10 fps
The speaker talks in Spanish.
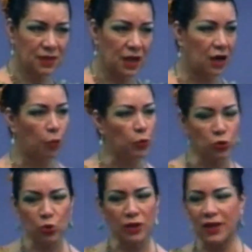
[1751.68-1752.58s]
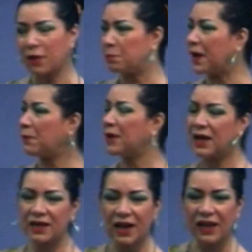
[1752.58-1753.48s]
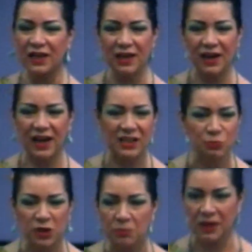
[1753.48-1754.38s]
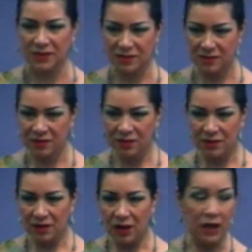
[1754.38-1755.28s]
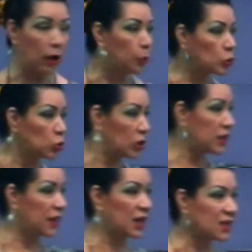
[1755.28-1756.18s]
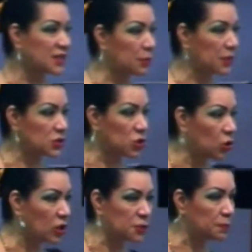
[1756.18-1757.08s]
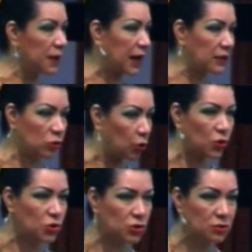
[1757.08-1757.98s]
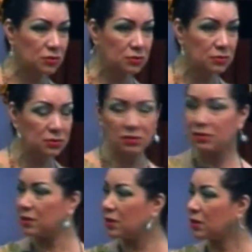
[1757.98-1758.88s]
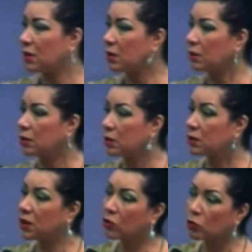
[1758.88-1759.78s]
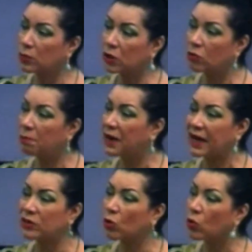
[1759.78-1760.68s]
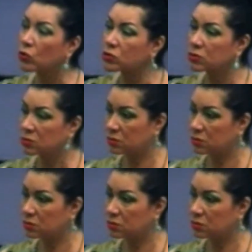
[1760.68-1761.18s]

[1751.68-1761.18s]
La oportunidad para Abel y Caín eran las mismas. La oportunidad de la salvación es para todos. Di conmigo, para todos.